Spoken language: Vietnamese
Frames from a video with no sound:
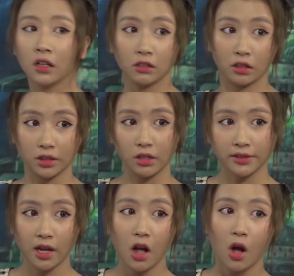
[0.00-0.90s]
thử tưởng tượng
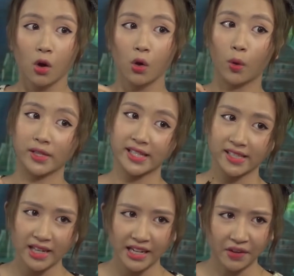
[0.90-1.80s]
nhá cô ấy sẽ
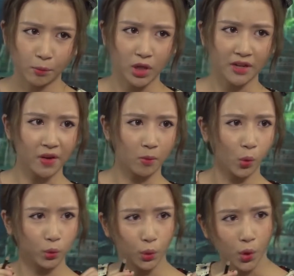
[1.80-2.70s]
dẫn anh vào một căn phòng
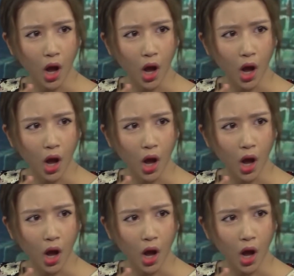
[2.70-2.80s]
ngủ tối